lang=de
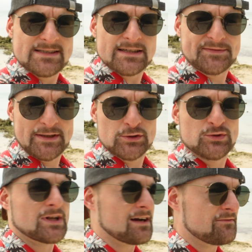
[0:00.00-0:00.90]
das Video
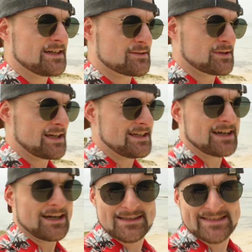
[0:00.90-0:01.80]
zu lang wird oder ihr
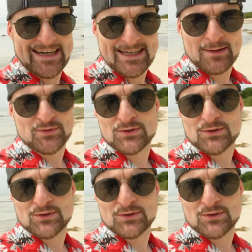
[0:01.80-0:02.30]
keine Zeit habt